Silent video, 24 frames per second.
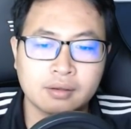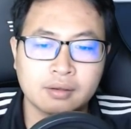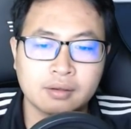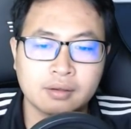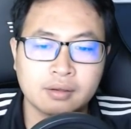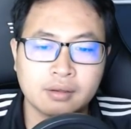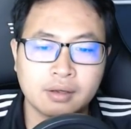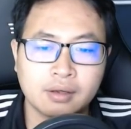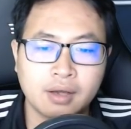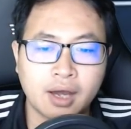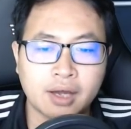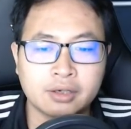
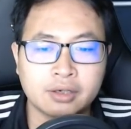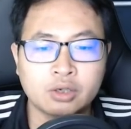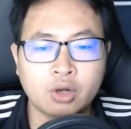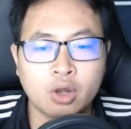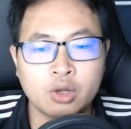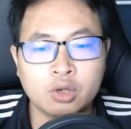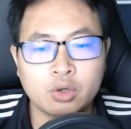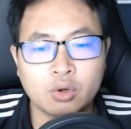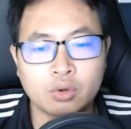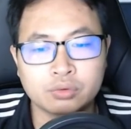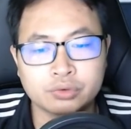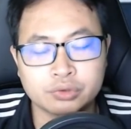Hắn nói
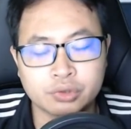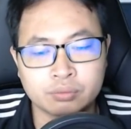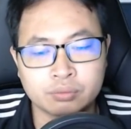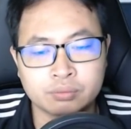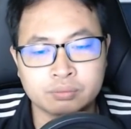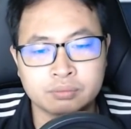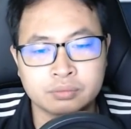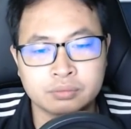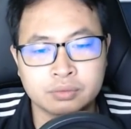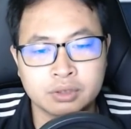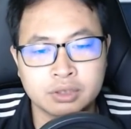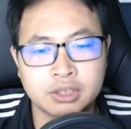ung dung,
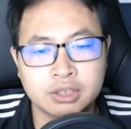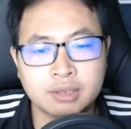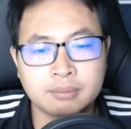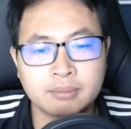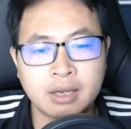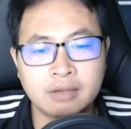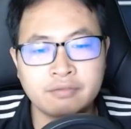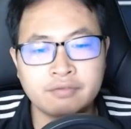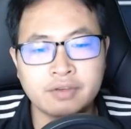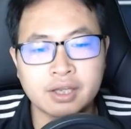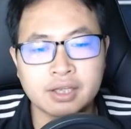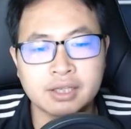nhưng
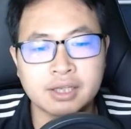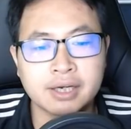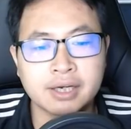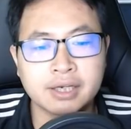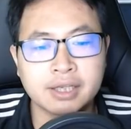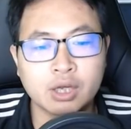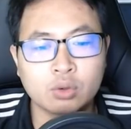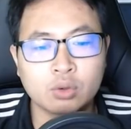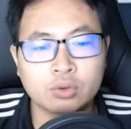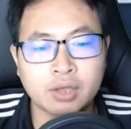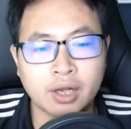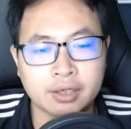mấy vị thiên
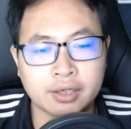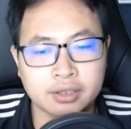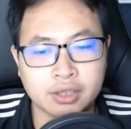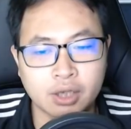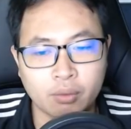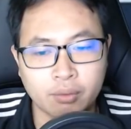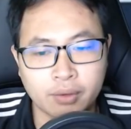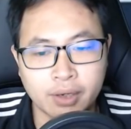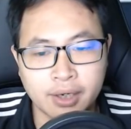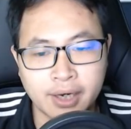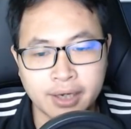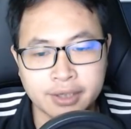kiêu thần tộc
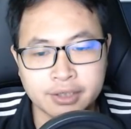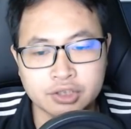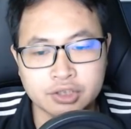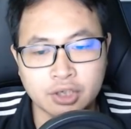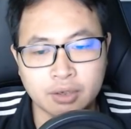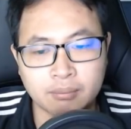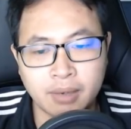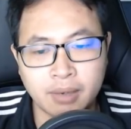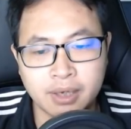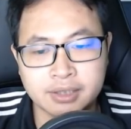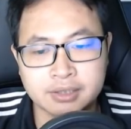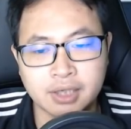kia lại
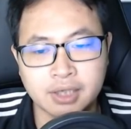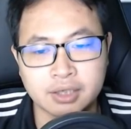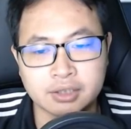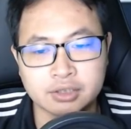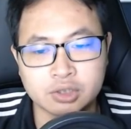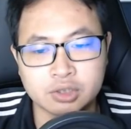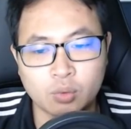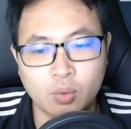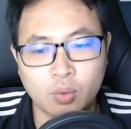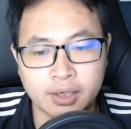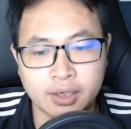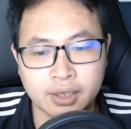trừng mắt giận
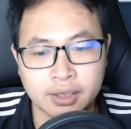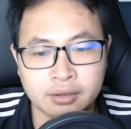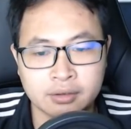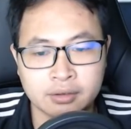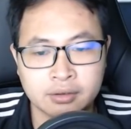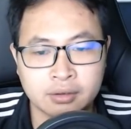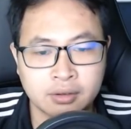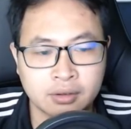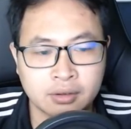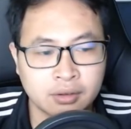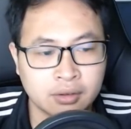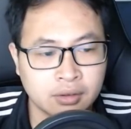dữ quát lên:
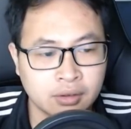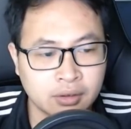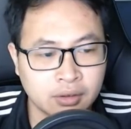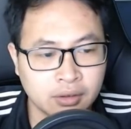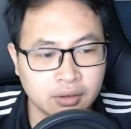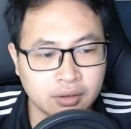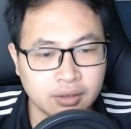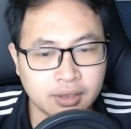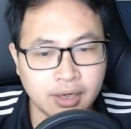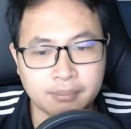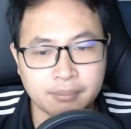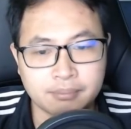
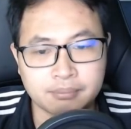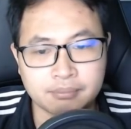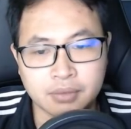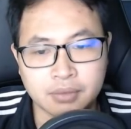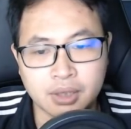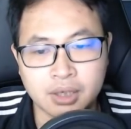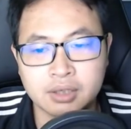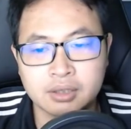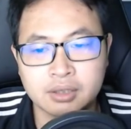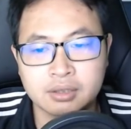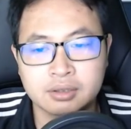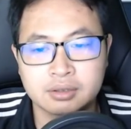nằm
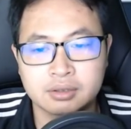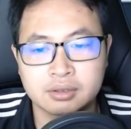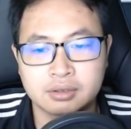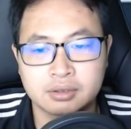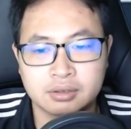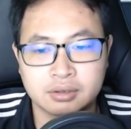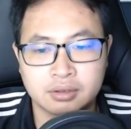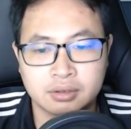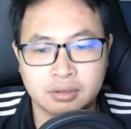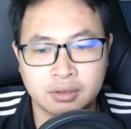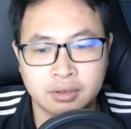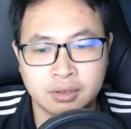mơ!
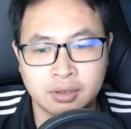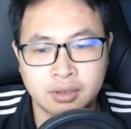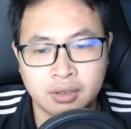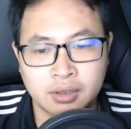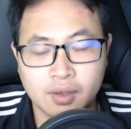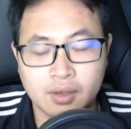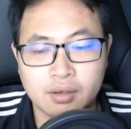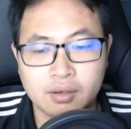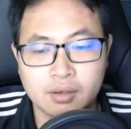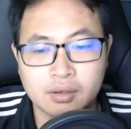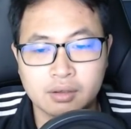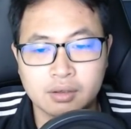
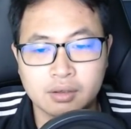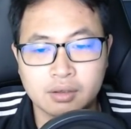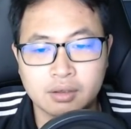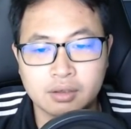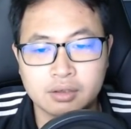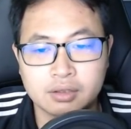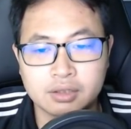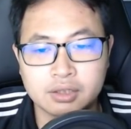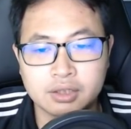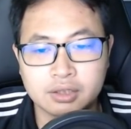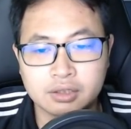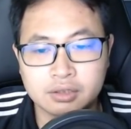
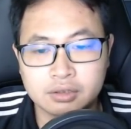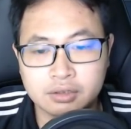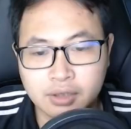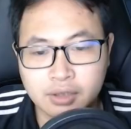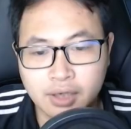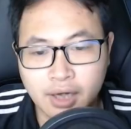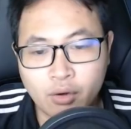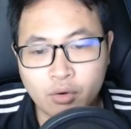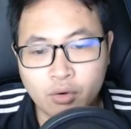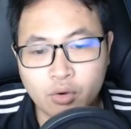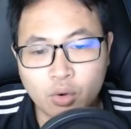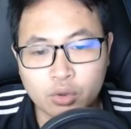Nhưng
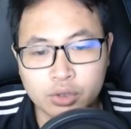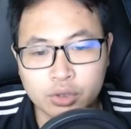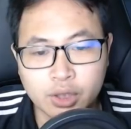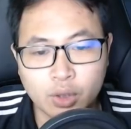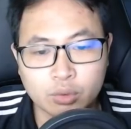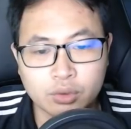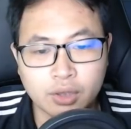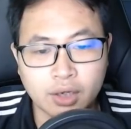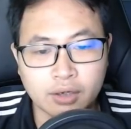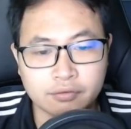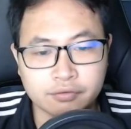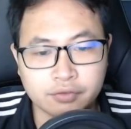áo cổ tiểu
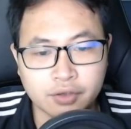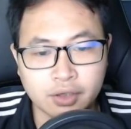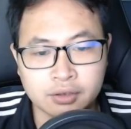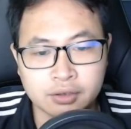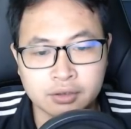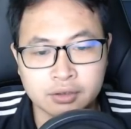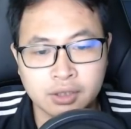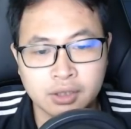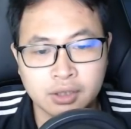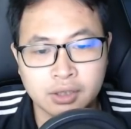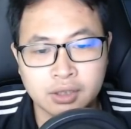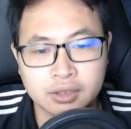thần vương
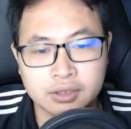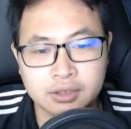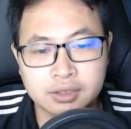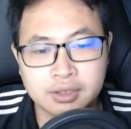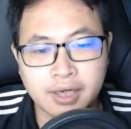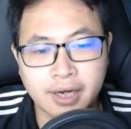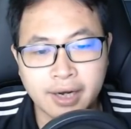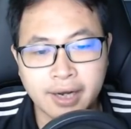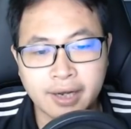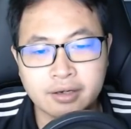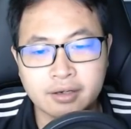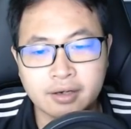như là
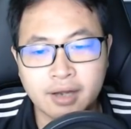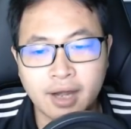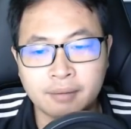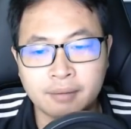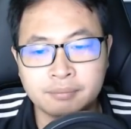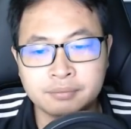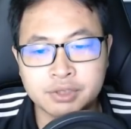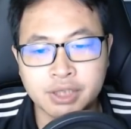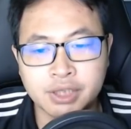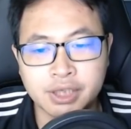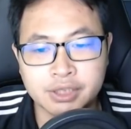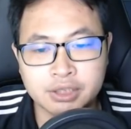nghe được ám
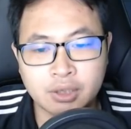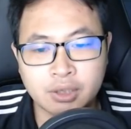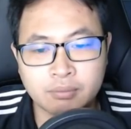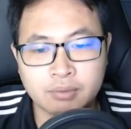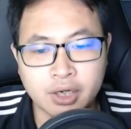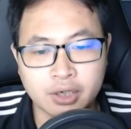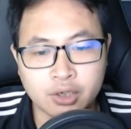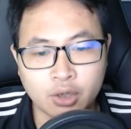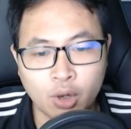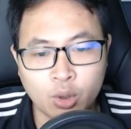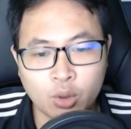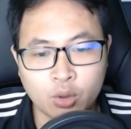chỉ trong
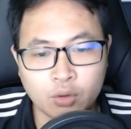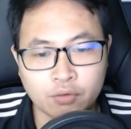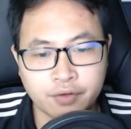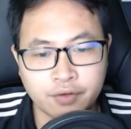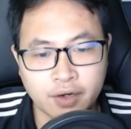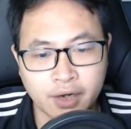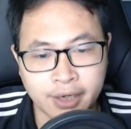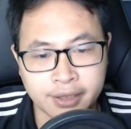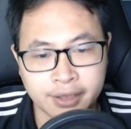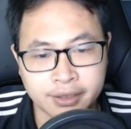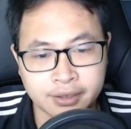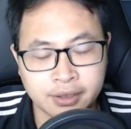lời nói của Phương
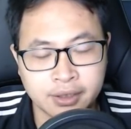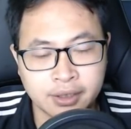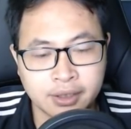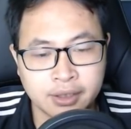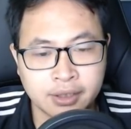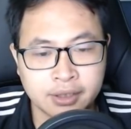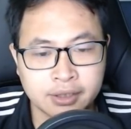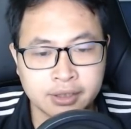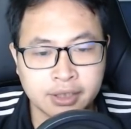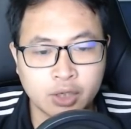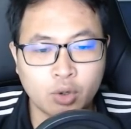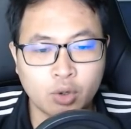Hành,
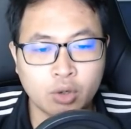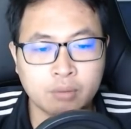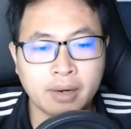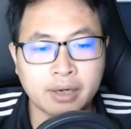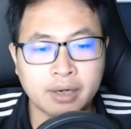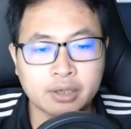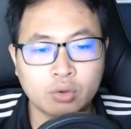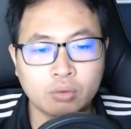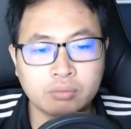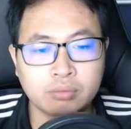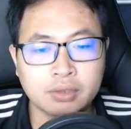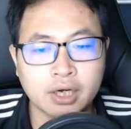thì khuôn mặt
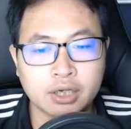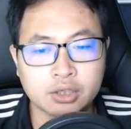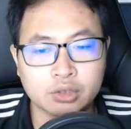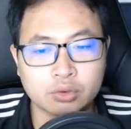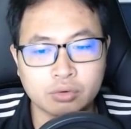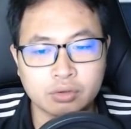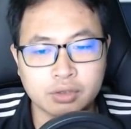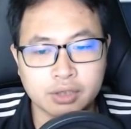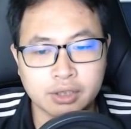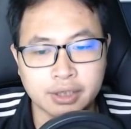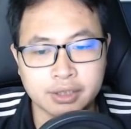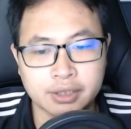cũng nở nụ
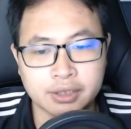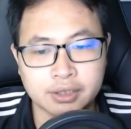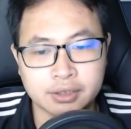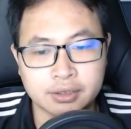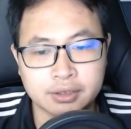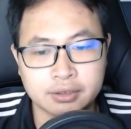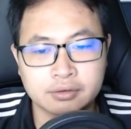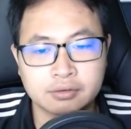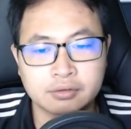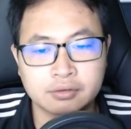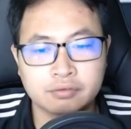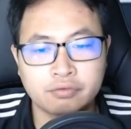cười gượng,
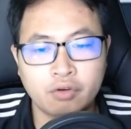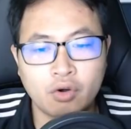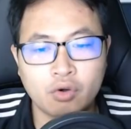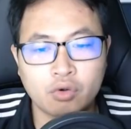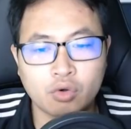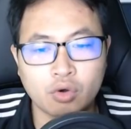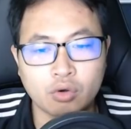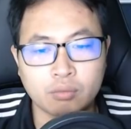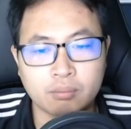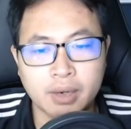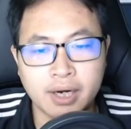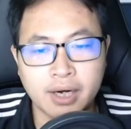vô
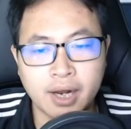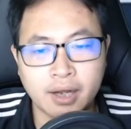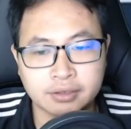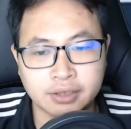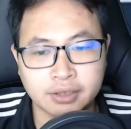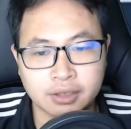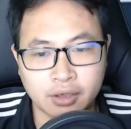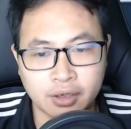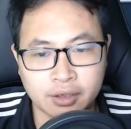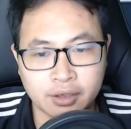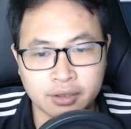cùng bất đắc dĩ nói: